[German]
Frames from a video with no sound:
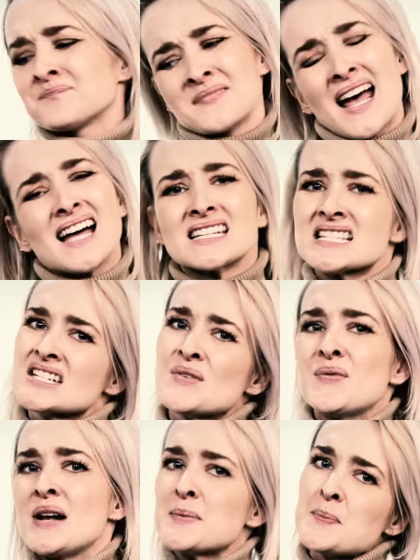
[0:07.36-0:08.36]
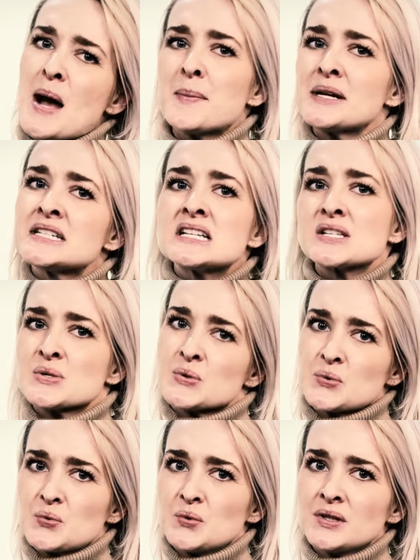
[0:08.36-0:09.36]
na, das gefällt mir aber nicht so
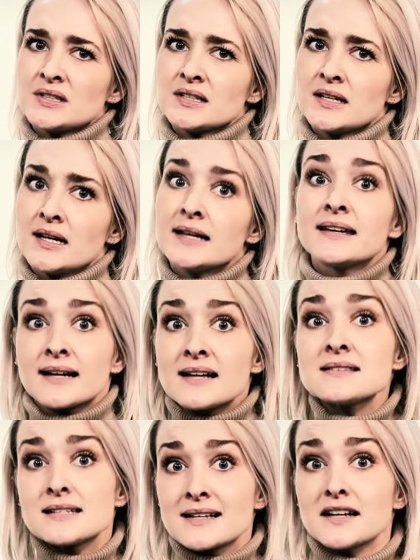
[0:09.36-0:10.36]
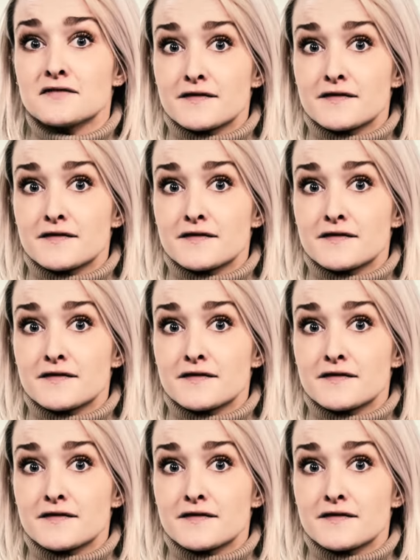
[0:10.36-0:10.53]
gut der kann sich gleich